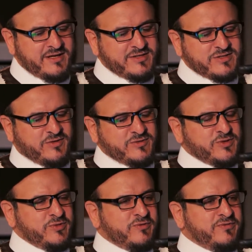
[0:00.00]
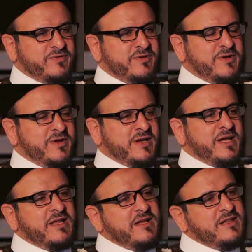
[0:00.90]
يصنع السيوف
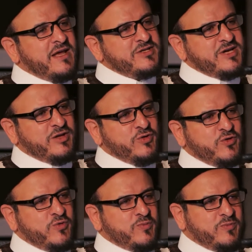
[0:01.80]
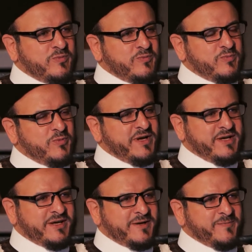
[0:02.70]
لكن الهداية جاءته
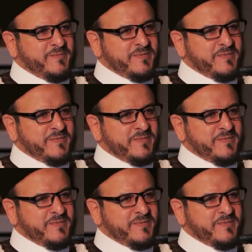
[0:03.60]
مبكرة